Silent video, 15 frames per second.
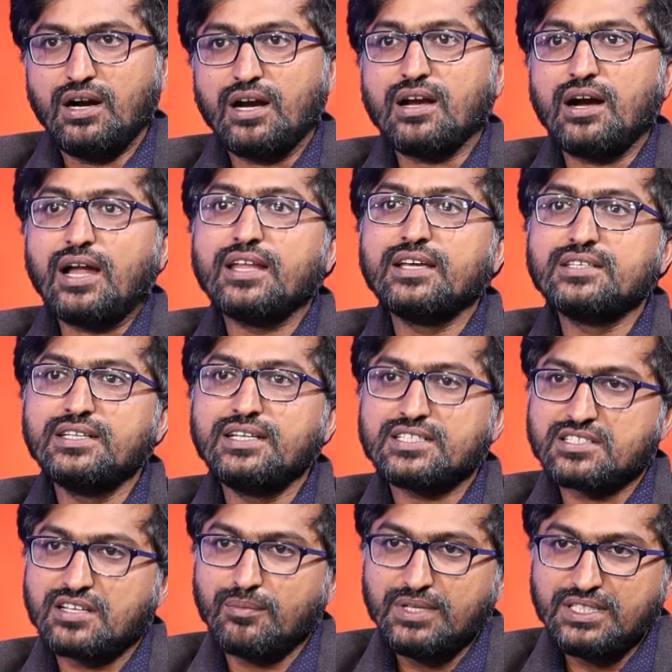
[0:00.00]
ఆ కాలేజీని
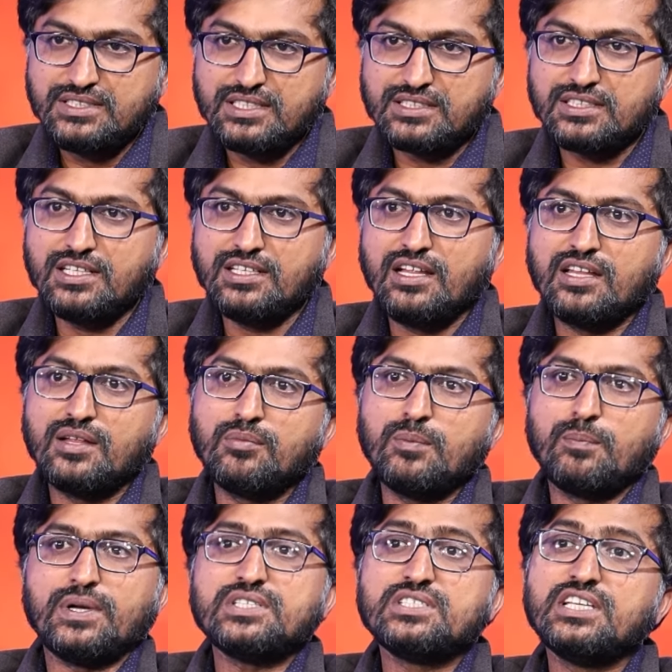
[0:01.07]
ఎస్టాబ్లిష్ చేసింది దాదాపు
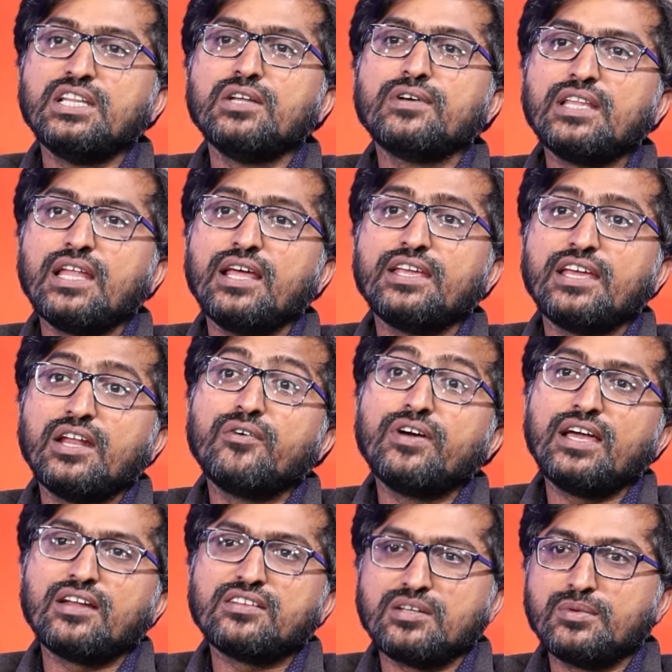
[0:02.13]
పద్దెనిమిది వందల ఎనభై
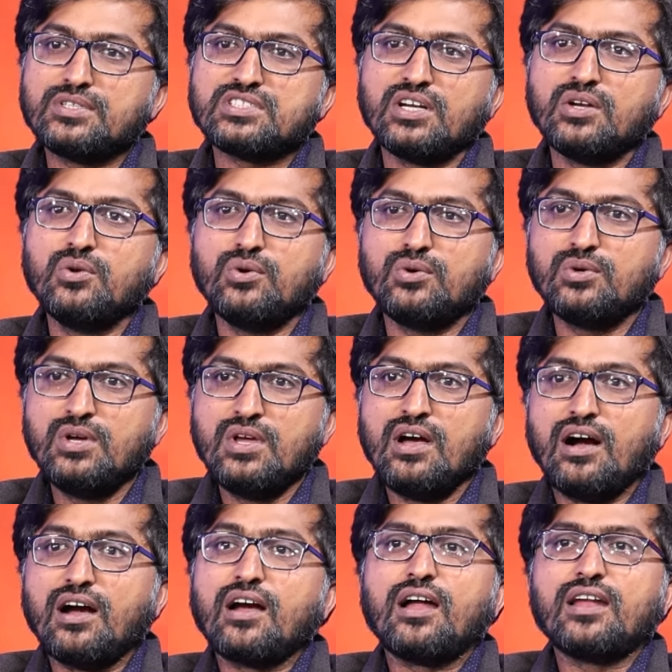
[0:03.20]
ఆరు సంవత్సరంలో
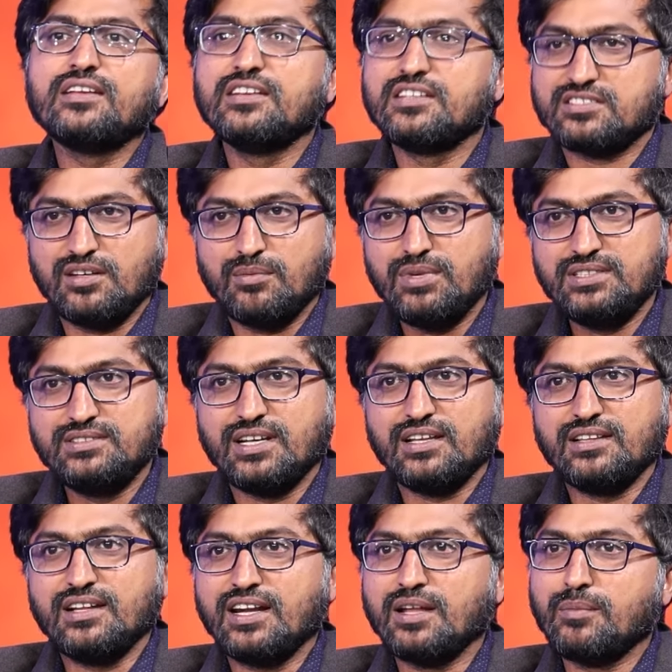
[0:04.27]
ఆ కాలేజీ ఎస్టాబ్లిష్
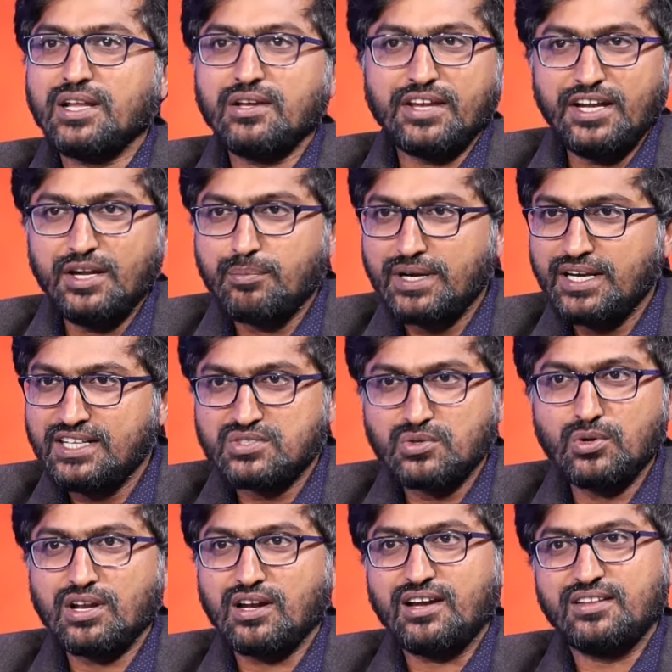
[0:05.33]
జరిగింది అంటే మనకి ఇండిపెండెన్స్
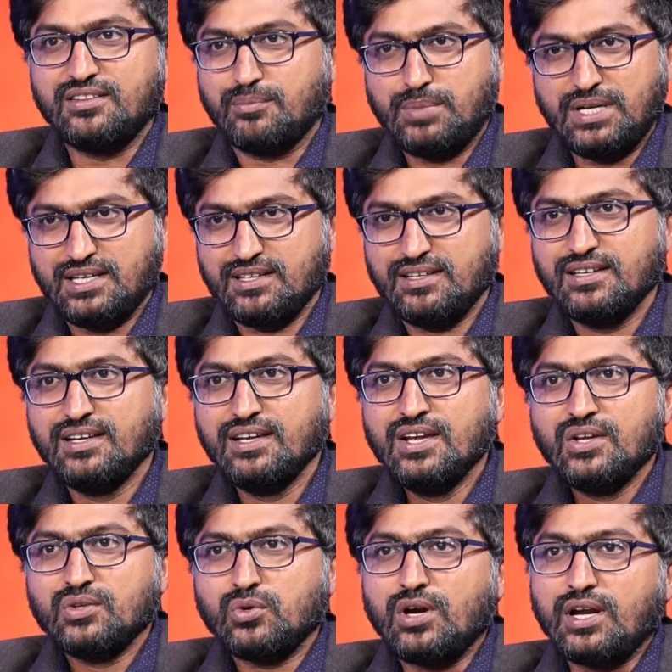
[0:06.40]
కూడా రాలేదు అప్పటికి
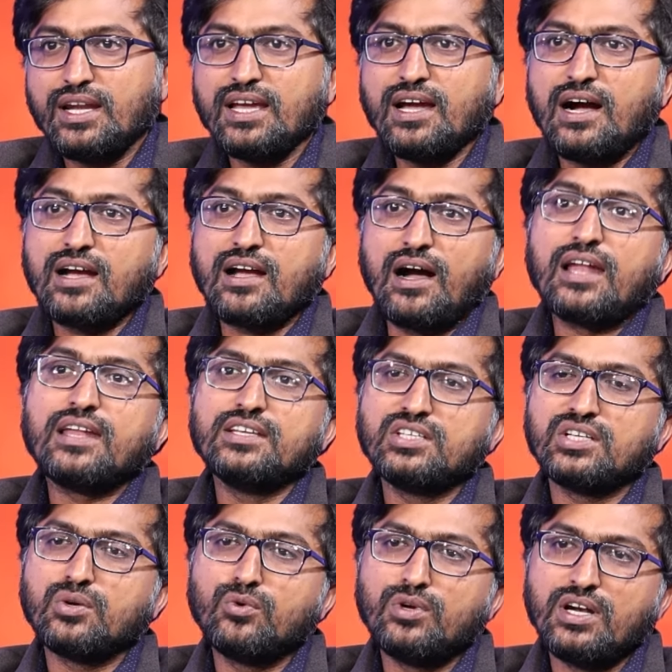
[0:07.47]
సో అంటే ఆ
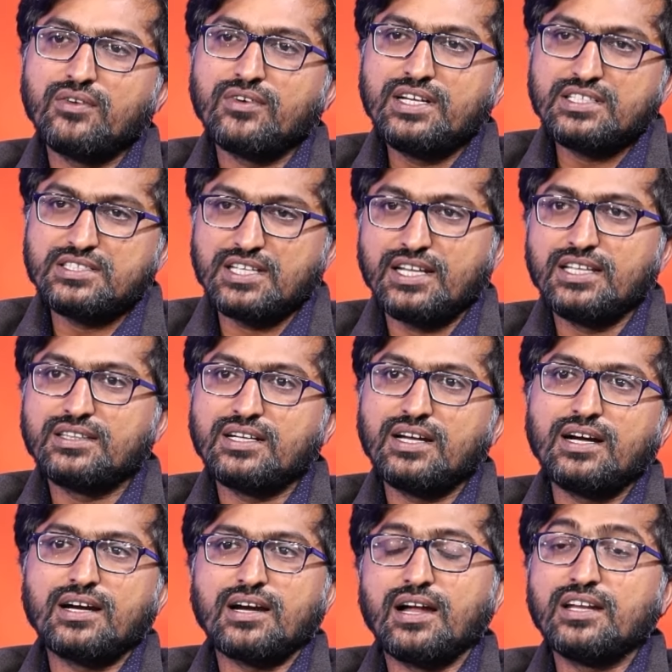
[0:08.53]
కాలేజీకి ఉన్నటువంటి చరిత్ర
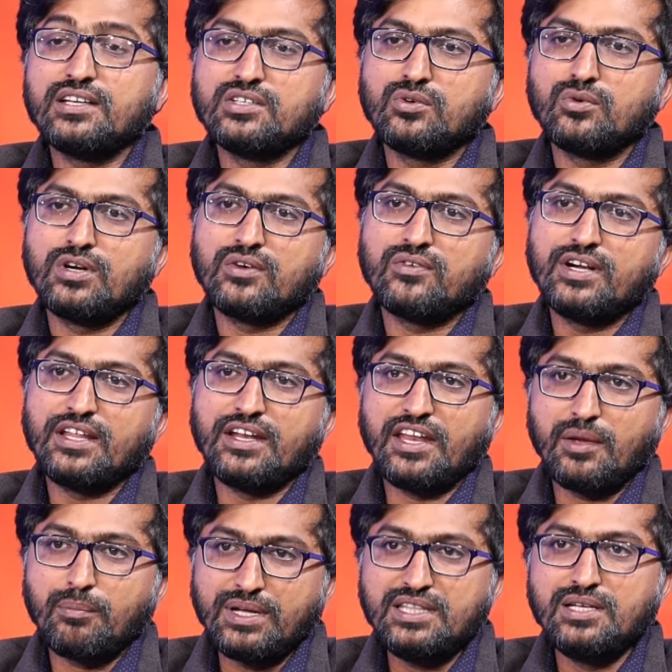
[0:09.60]
ఆ కాలేజీకి ఉన్నటువంటి
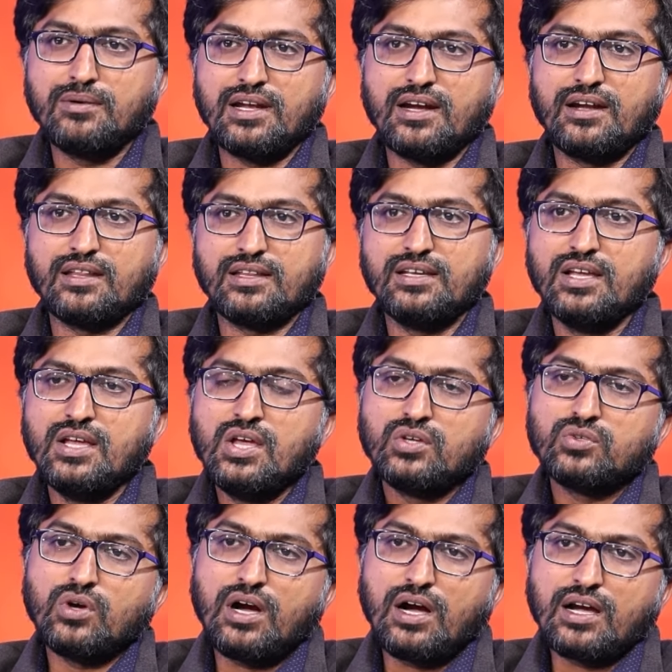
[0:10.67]
నేపథ్యం అలాంటిది
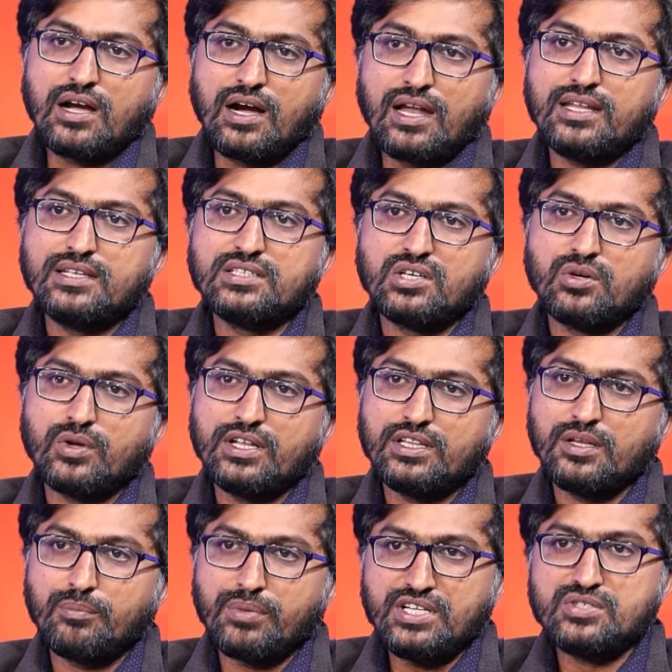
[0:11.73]
సో ఆ కాలేజీకి
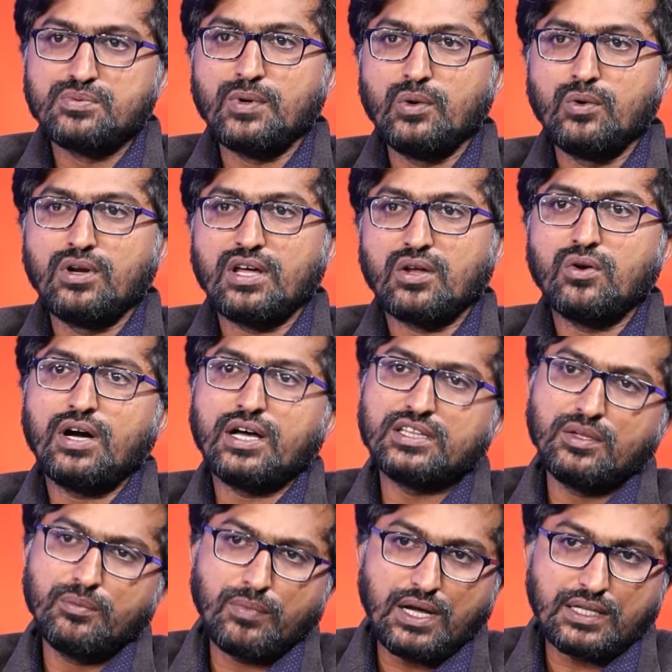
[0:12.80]
ఎవరైతే ప్రిన్సిపల్ ఉన్నారో
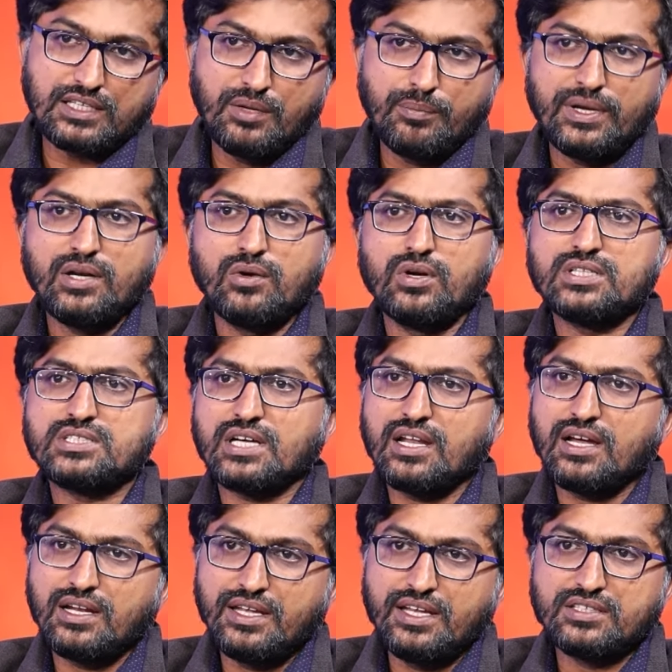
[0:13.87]
అతి అతనిపైన కూడా
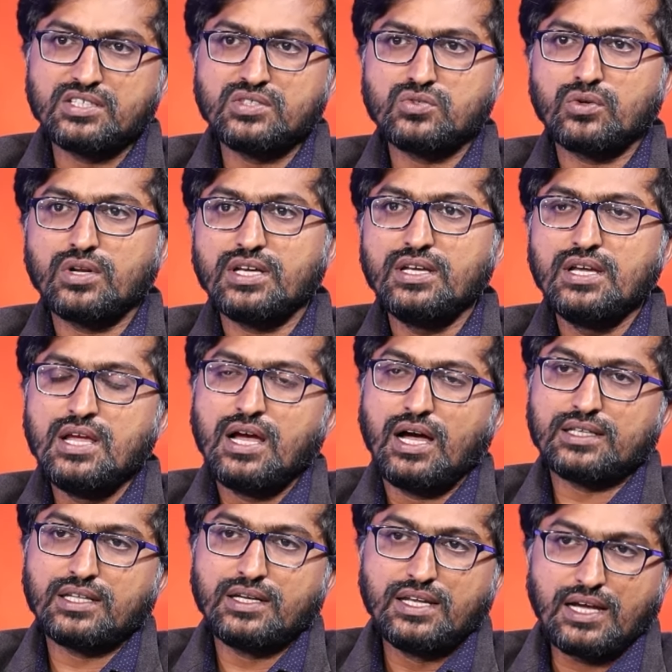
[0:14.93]
చాలా అలిగేషన్స్ ఉన్నాయి
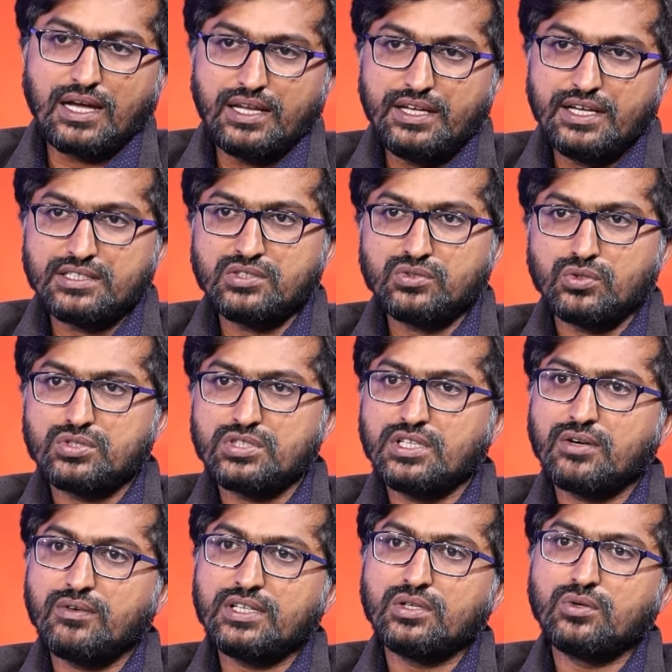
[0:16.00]
అతనికి అలిగేషన్స్ వచ్చిన
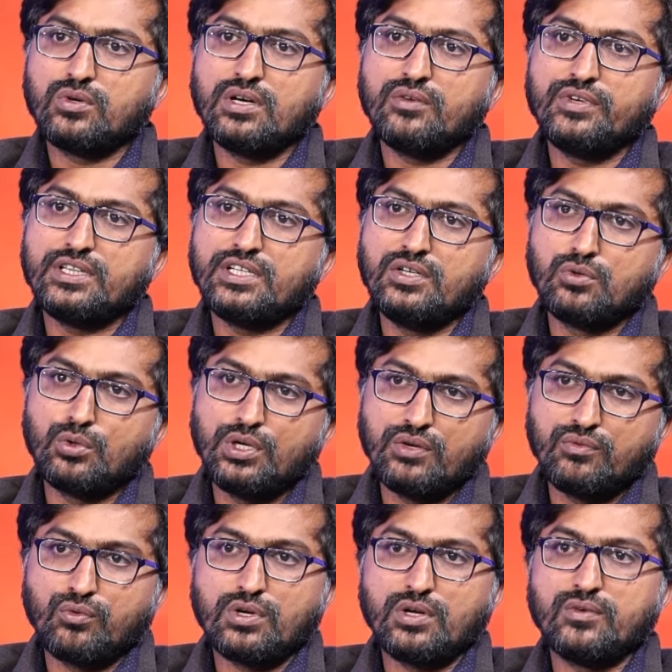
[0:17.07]
తర్వాత కూడా వితిన్ ట్వంటీ
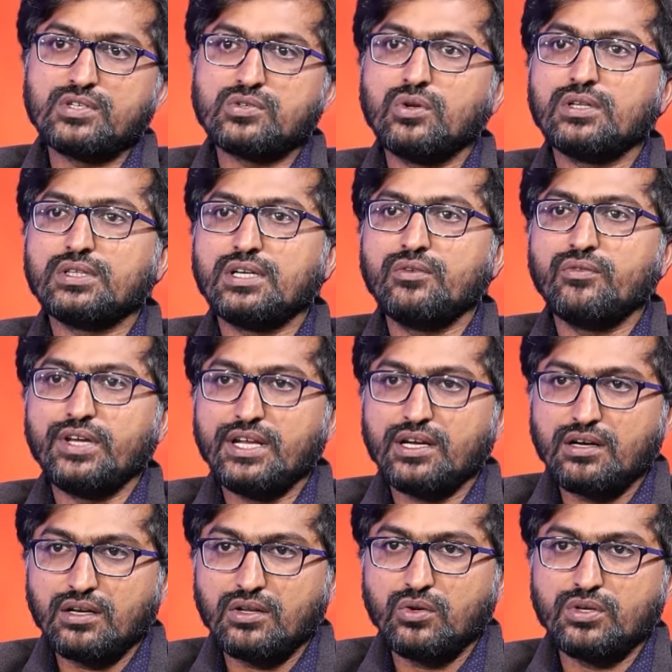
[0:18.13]
ఫోర్ అవర్స్లో అతన్ని వేరే
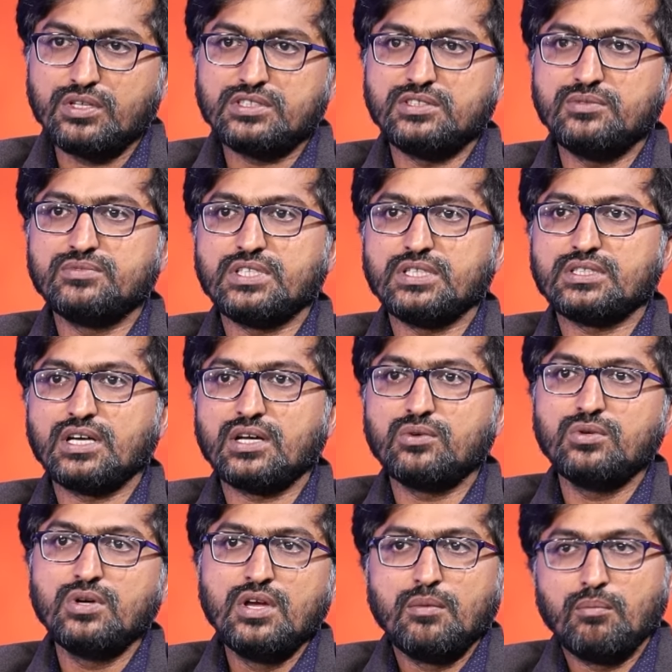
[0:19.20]
కాలేజీలోకి షిఫ్ట్ చేశారు
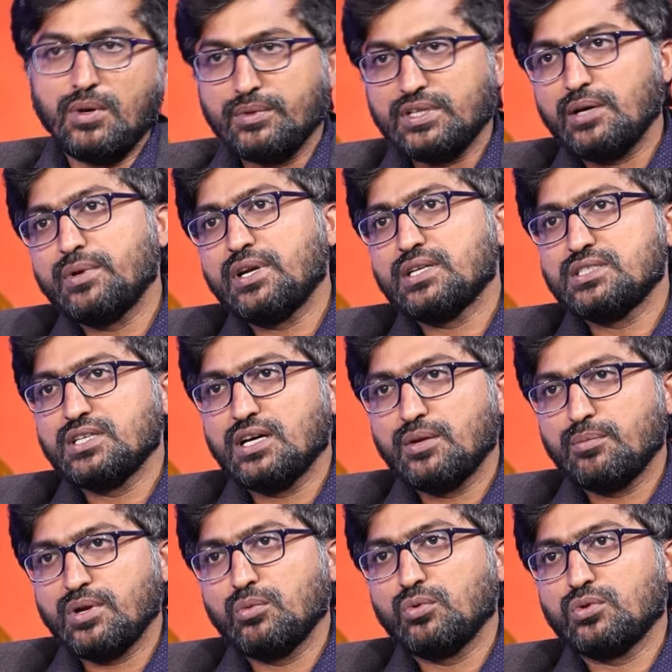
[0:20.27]
మమతా బెనర్జీ గారి
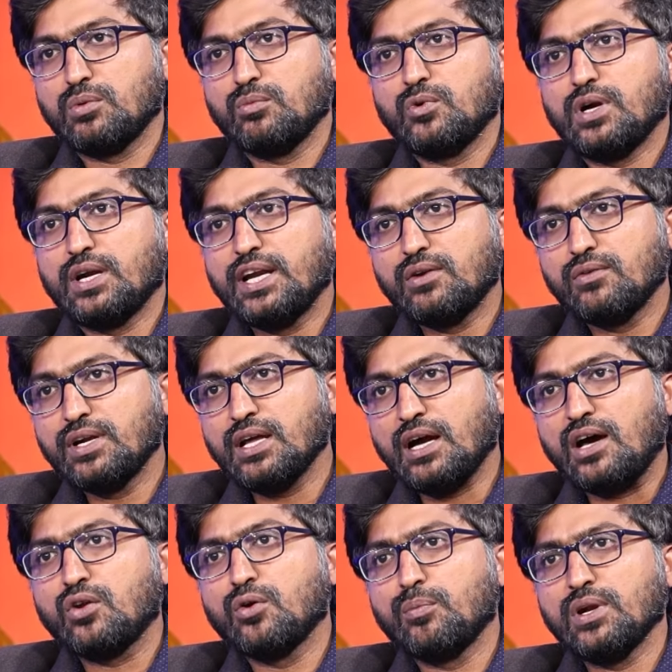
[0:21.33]
ప్రభుత్వము అనేటువంటి
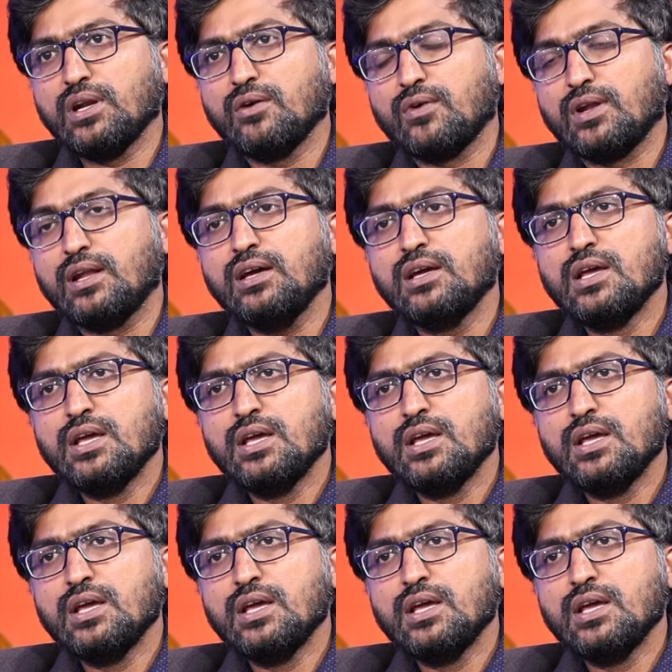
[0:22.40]
ఆరోపణల వల్ల